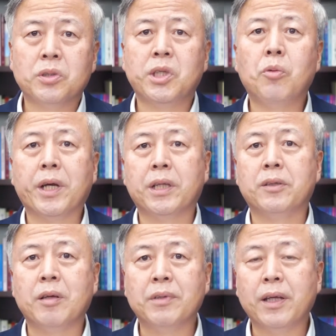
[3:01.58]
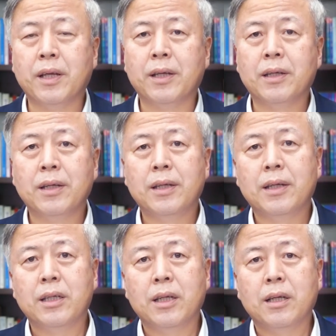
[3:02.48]
체험했기 때문에
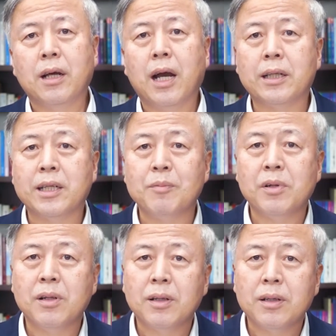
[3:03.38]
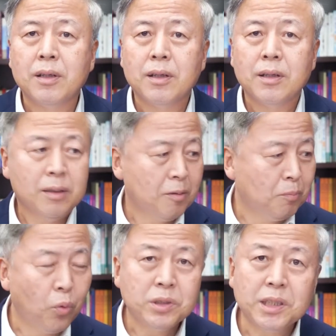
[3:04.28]
하나님을
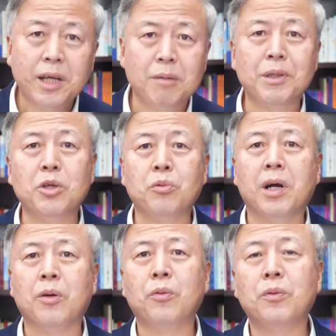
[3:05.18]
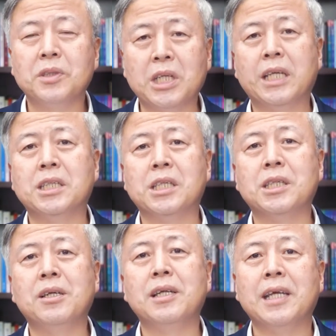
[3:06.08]
목자에 비유하고 자기
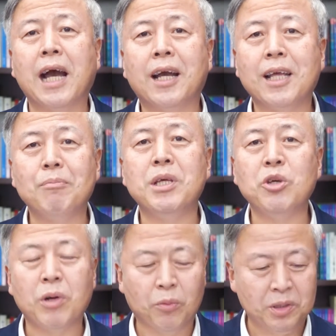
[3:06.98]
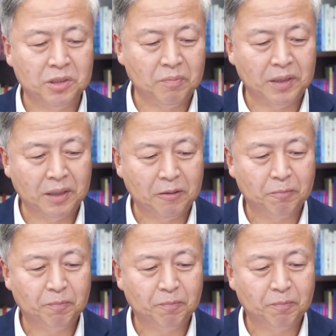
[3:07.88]
자신을 양에 비유하고 있습니다.